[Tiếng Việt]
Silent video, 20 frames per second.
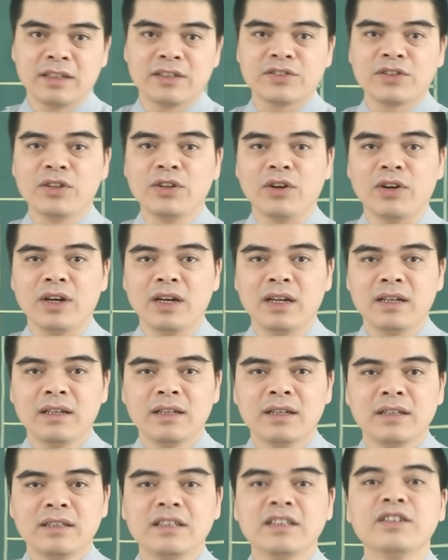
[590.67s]
Do đó,
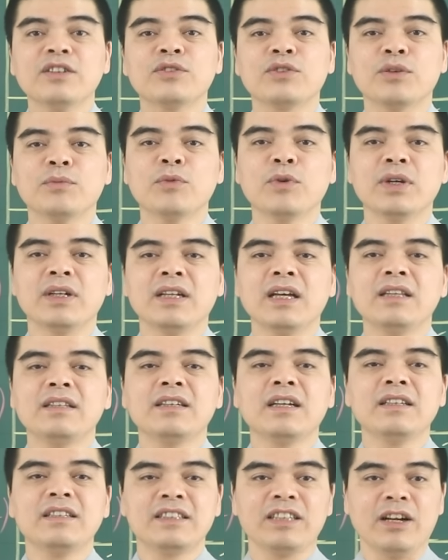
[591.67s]
những người tuổi Mùi nên
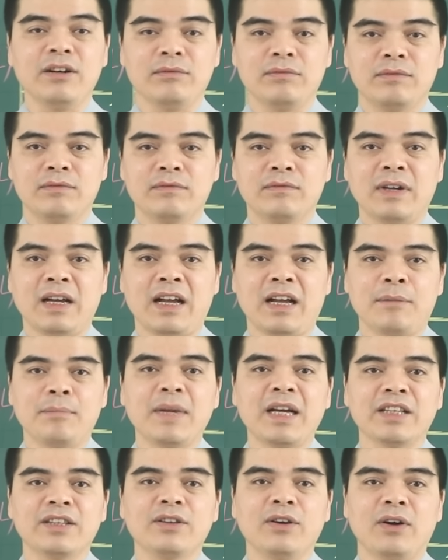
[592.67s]
trân trọng và
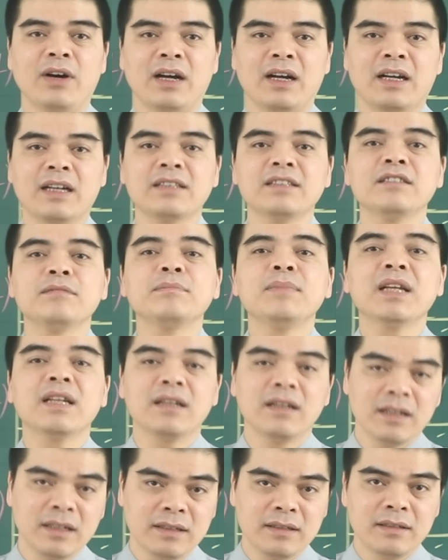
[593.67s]
bày tỏ cái sự biết
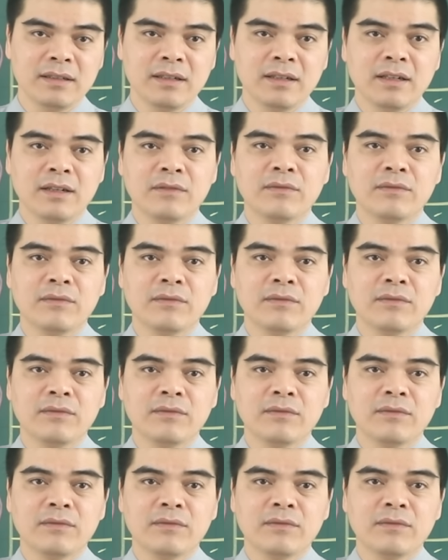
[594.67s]
ơn